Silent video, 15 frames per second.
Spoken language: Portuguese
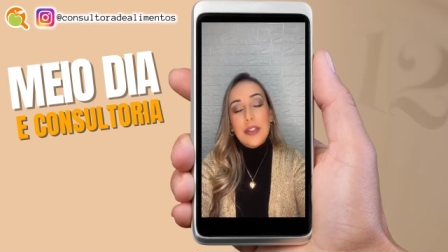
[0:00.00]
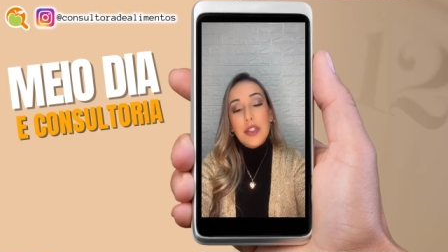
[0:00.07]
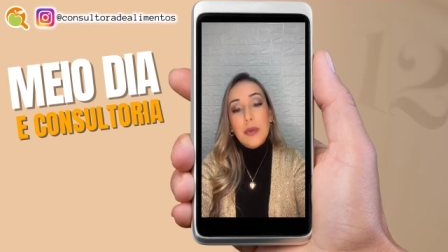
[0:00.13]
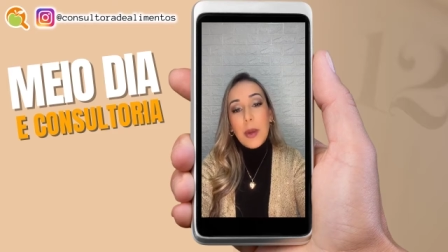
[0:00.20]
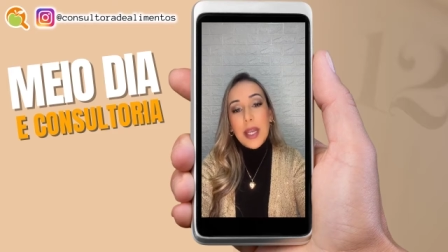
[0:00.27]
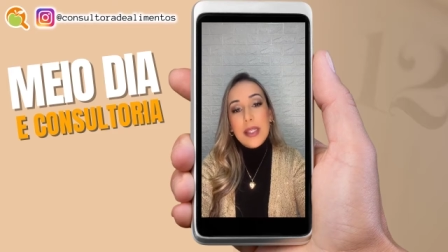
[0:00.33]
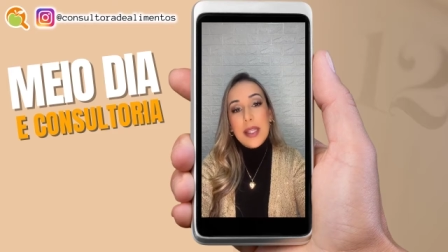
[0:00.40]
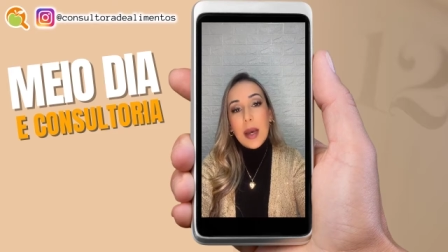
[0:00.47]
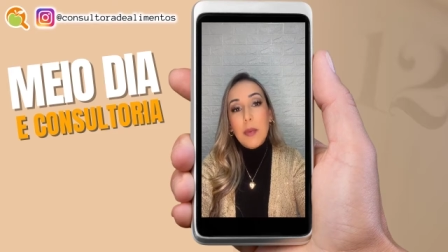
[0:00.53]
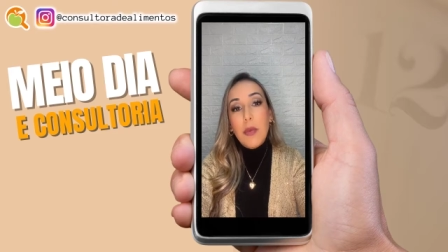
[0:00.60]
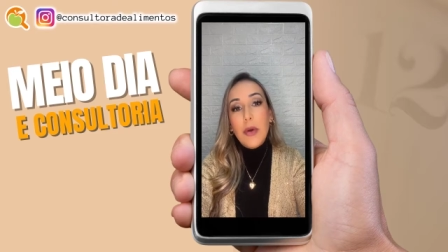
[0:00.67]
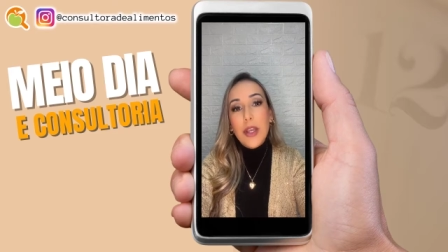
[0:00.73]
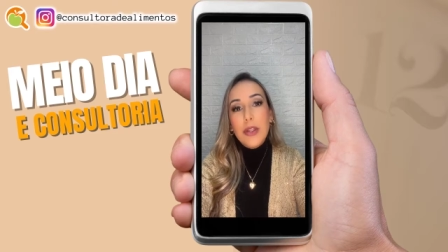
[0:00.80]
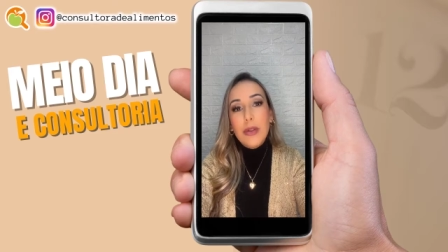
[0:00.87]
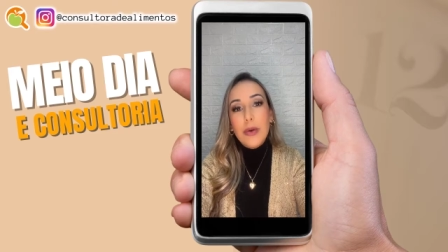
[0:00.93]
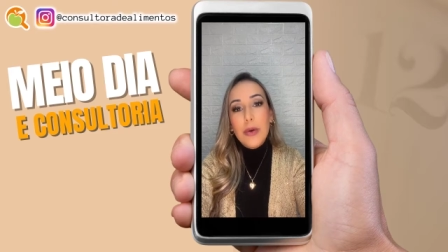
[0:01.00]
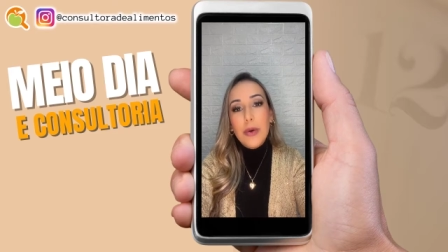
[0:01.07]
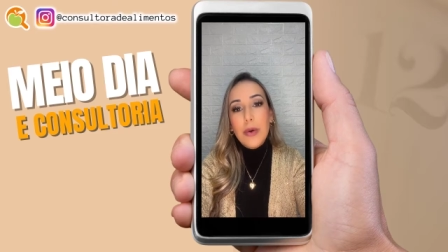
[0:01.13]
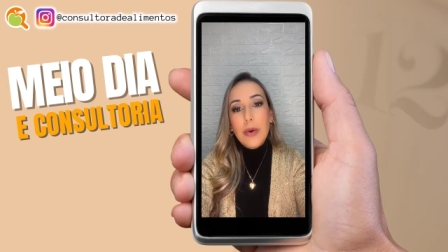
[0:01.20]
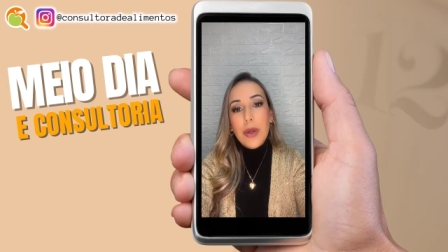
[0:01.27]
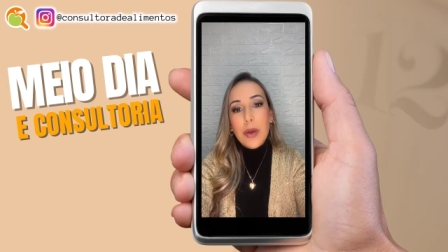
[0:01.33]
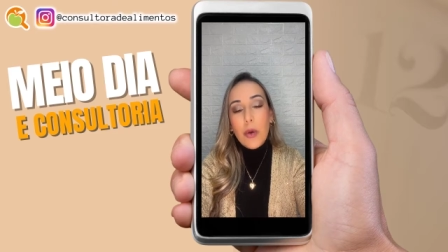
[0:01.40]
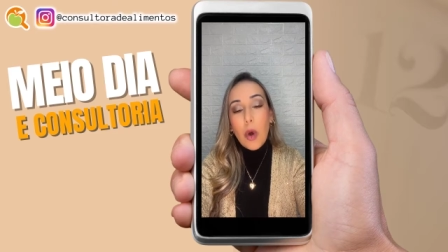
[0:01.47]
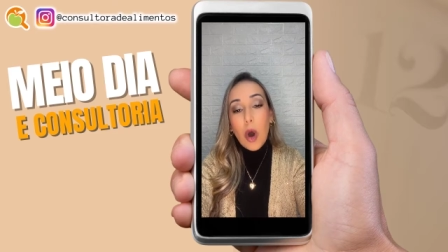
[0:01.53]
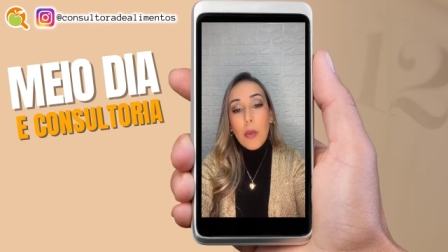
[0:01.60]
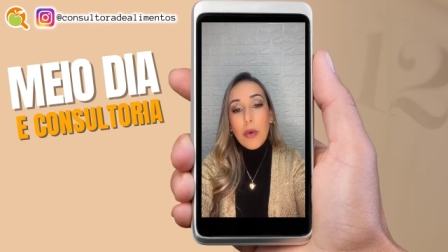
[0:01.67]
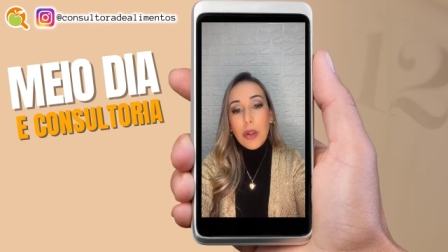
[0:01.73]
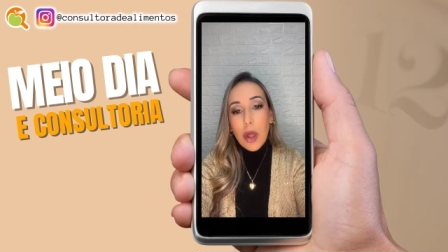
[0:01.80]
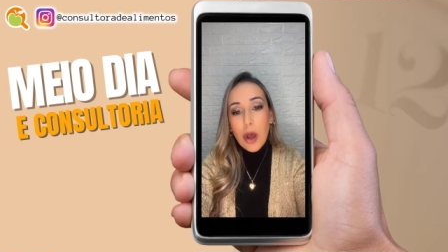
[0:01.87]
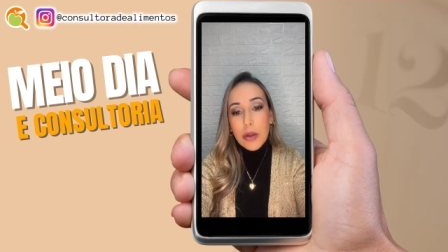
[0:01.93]
A gente pensa muito em
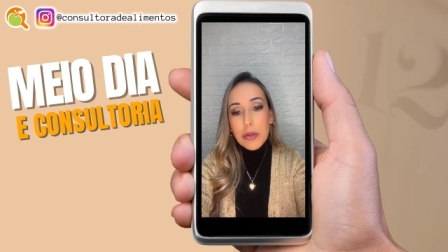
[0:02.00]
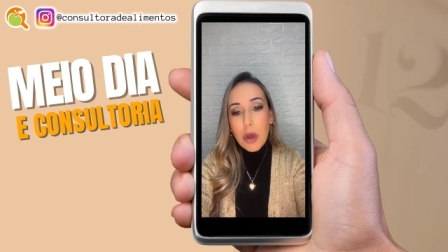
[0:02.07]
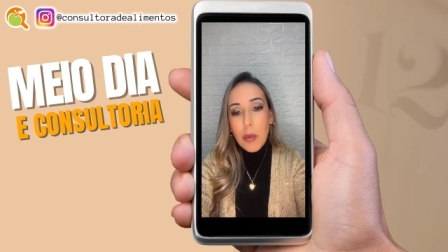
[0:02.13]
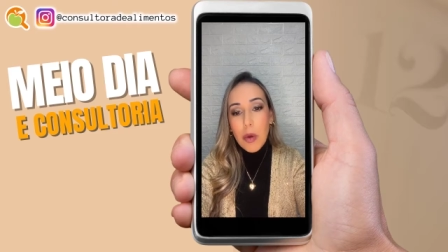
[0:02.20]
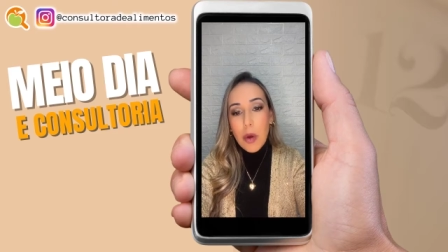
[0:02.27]
como nós,